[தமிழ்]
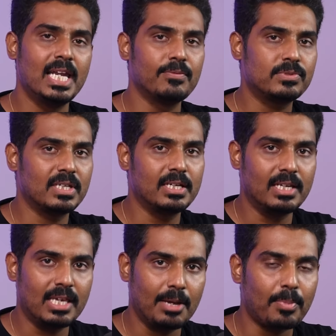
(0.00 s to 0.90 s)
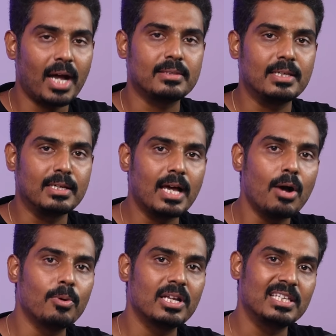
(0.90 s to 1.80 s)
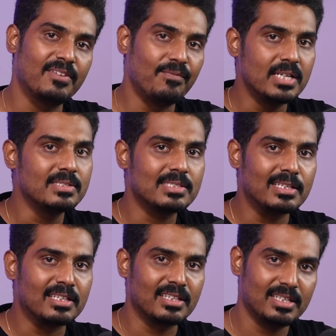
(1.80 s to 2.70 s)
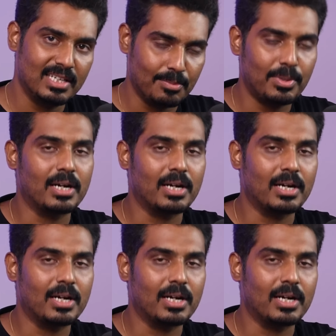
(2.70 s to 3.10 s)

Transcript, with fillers: லெஃப்ட் சைடு நீங்கள் பார்த்தீங்கன்னா உங்களுக்கு இந்த வென்ஸ் இருக்கிறத நீங்கள்